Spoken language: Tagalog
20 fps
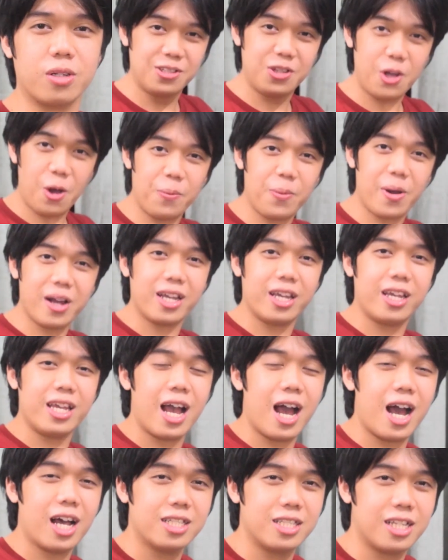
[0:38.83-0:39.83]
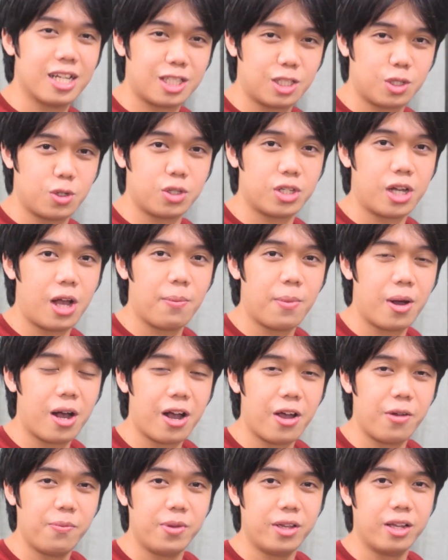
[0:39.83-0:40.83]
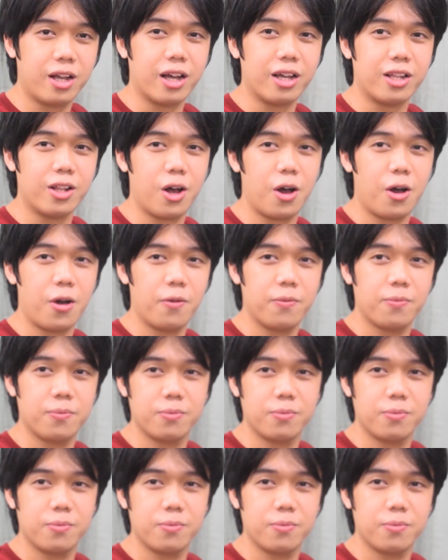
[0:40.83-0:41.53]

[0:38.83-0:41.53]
So, pag i-adjust ko siya mga kaibigan, no?